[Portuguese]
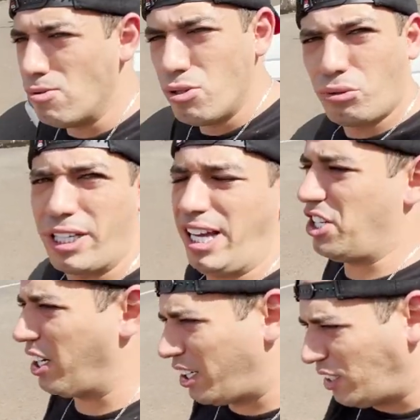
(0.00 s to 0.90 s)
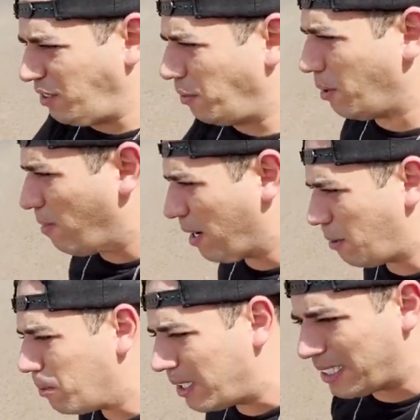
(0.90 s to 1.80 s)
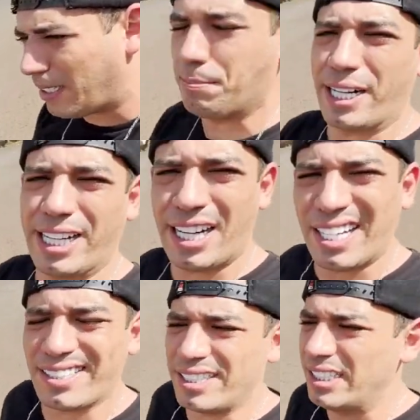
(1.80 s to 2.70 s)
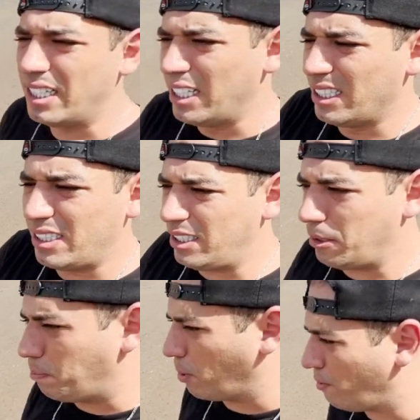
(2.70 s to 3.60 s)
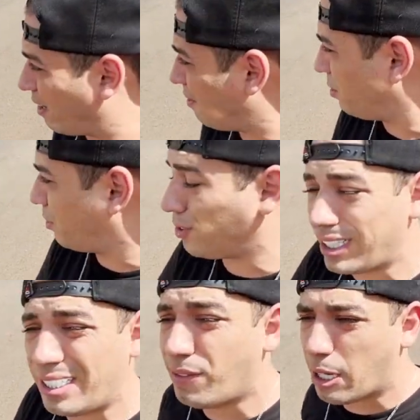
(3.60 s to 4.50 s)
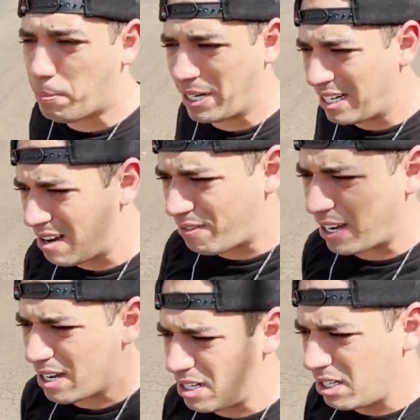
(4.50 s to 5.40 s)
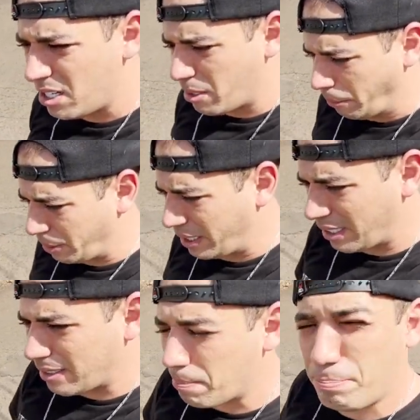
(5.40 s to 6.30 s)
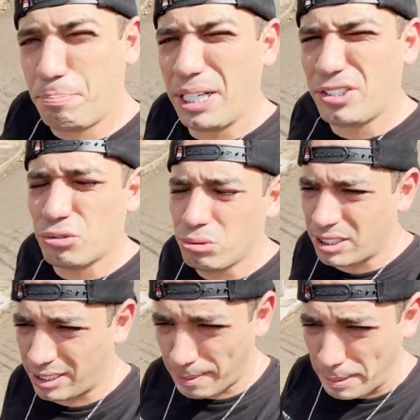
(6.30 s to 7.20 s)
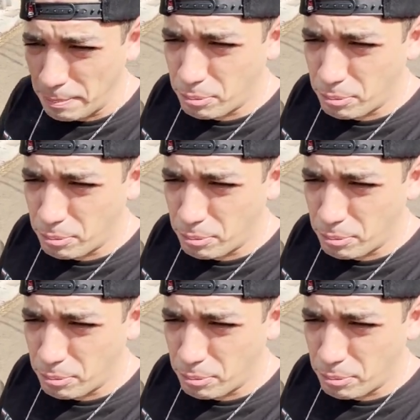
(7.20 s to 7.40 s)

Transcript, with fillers: Muito quente aqui, vamos levar a caminhonete lá para casa e provável que eu tenho que levá-la para lavar, porque ela tá bem suja, tá bem